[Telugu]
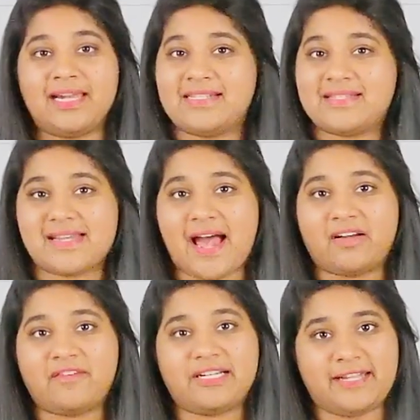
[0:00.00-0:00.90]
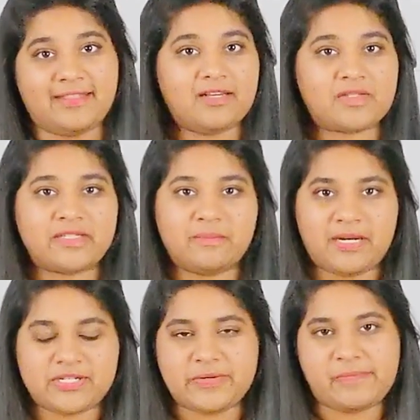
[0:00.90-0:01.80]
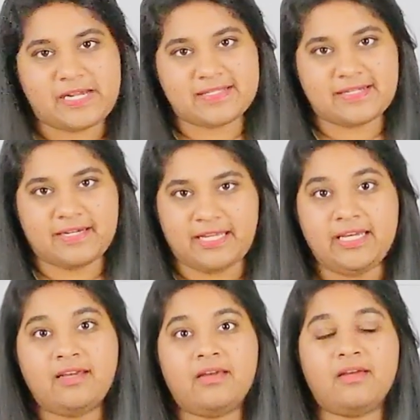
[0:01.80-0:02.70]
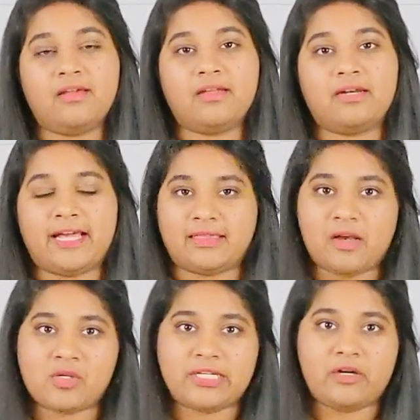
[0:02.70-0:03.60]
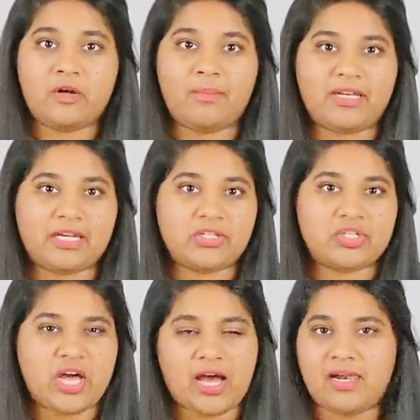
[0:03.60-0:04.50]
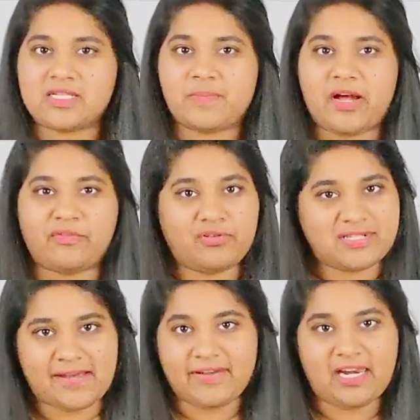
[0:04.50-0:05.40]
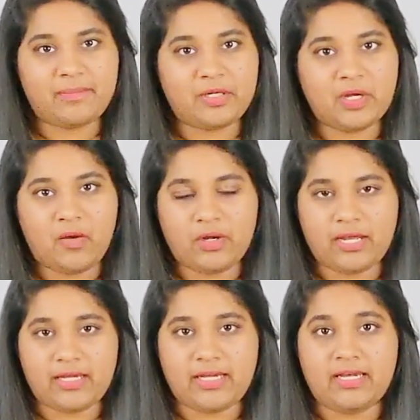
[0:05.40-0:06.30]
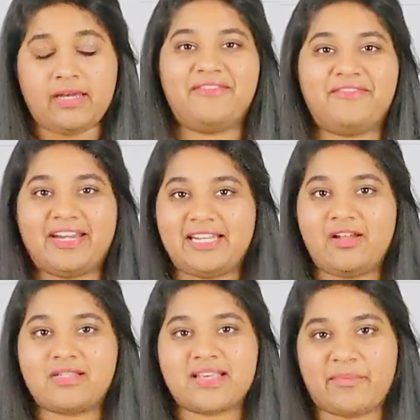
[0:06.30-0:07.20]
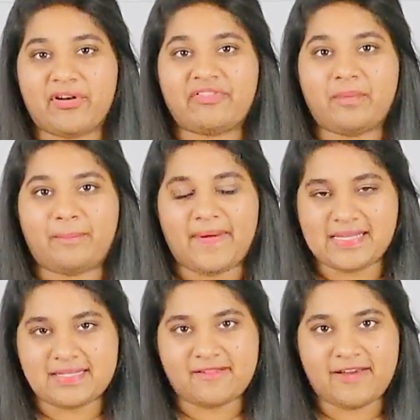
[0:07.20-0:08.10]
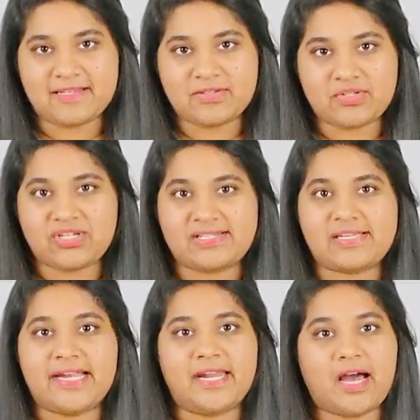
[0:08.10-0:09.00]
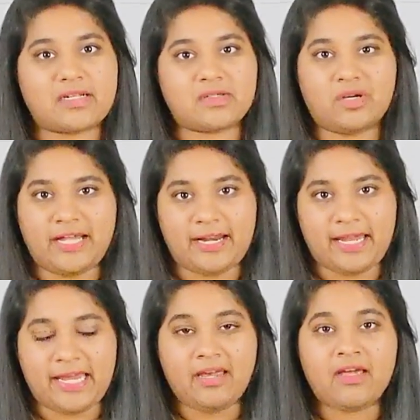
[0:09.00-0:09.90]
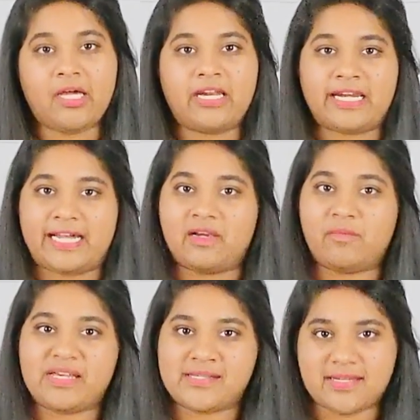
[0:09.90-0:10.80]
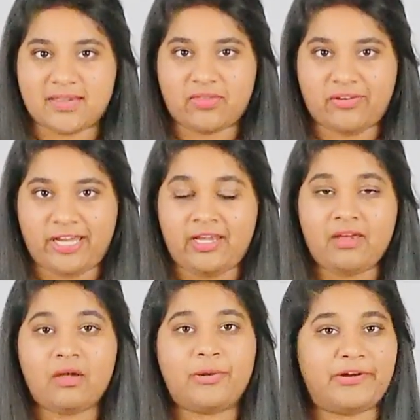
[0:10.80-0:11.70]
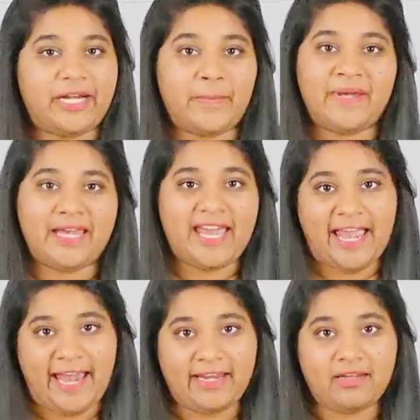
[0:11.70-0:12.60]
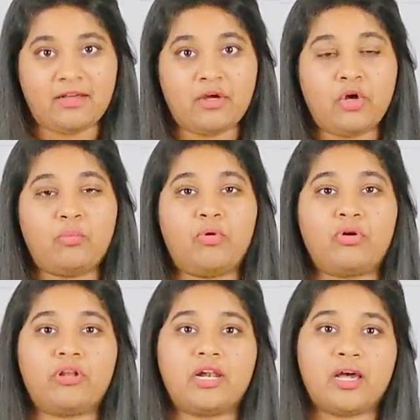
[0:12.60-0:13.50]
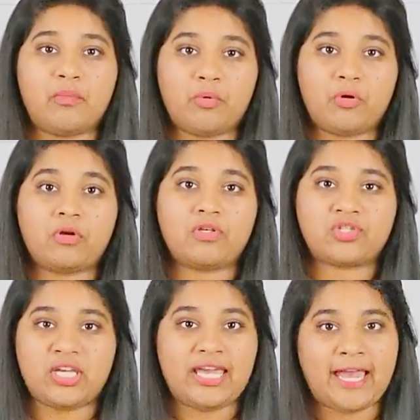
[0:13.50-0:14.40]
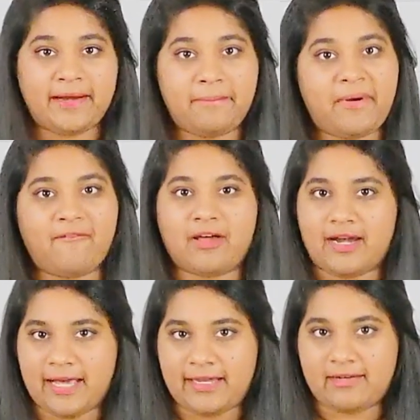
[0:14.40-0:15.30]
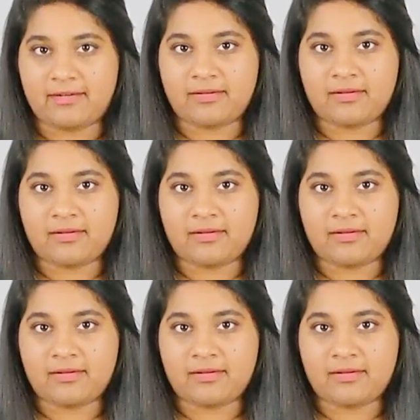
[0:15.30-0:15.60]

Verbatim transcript: లెట్ స్టార్ట్ విత్ టెన్ థౌజండ్ బడ్జెట్ ప్రైస్ అండి టెన్ థౌజండ్లో మనకి చాలా స్మార్ట్ ఫోన్స్ అవైలబుల్గా ఉన్నాయి వీటిలో సమ్ ఆఫ్ ది బెస్ట్ డివైజెస్ వచ్చేసి నార్జో టెన్ ఏ రియల్మీ సి త్రీ రెడ్మీ ఎయిట్ మోటరల్లా మోటో జీ ఎయిట్ పవర్ లైట్